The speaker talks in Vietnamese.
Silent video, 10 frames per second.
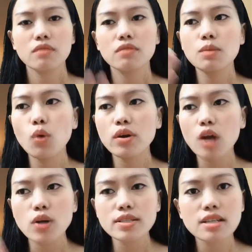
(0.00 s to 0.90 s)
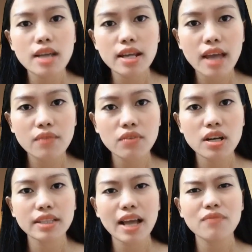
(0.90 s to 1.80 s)
vì muốn có sự liên kết với
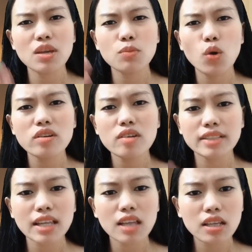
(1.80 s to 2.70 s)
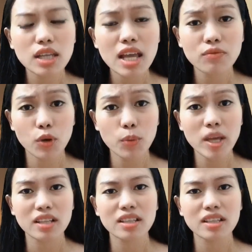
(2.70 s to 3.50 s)
người ta vì muốn người ta thân thiết với mình